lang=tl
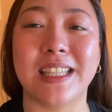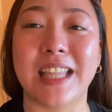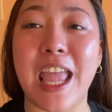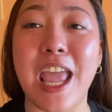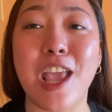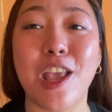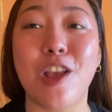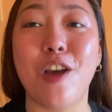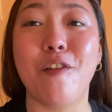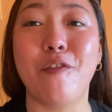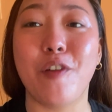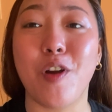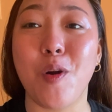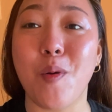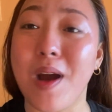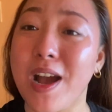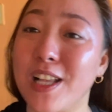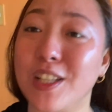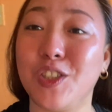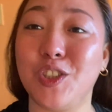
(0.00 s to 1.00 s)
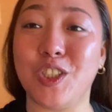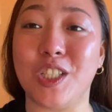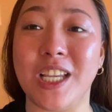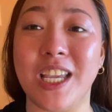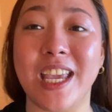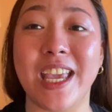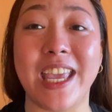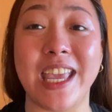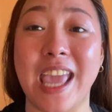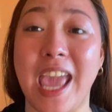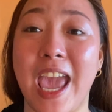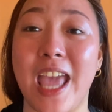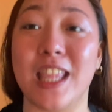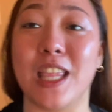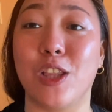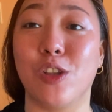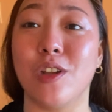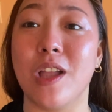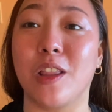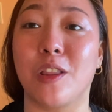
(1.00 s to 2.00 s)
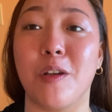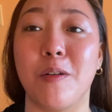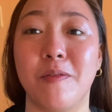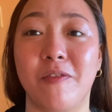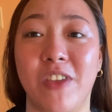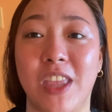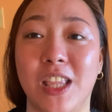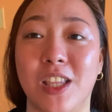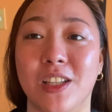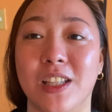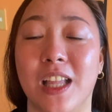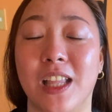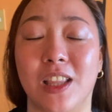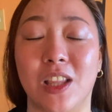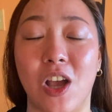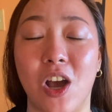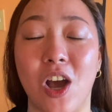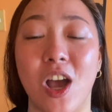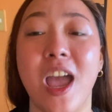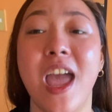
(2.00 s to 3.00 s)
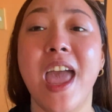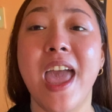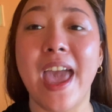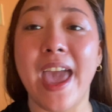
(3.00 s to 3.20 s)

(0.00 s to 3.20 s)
thank you for watching. I-edit ko na tong video na to.